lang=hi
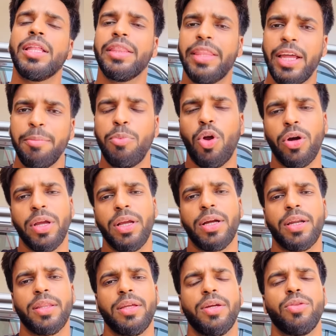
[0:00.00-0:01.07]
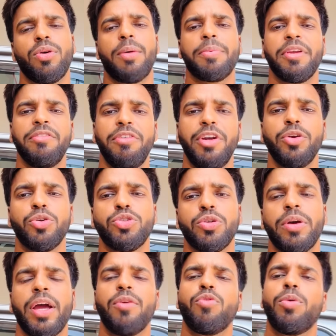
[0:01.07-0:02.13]
देन ब्लॉगिंग करते हैं तो आपकी वीडियो जो
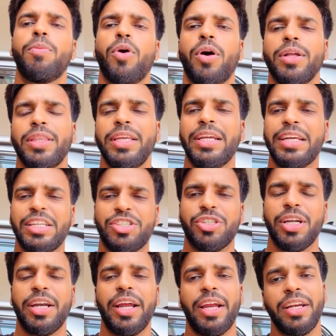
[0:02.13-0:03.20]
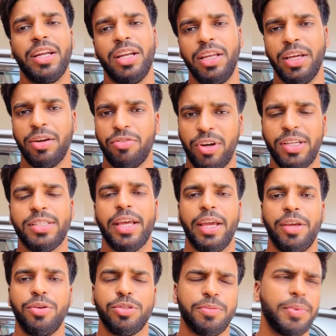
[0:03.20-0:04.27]
है वो बहुत ही क्रिस्टल एंड क्लियर वॉइस आएगी
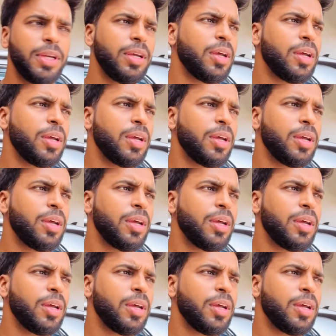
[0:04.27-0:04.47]
उसमें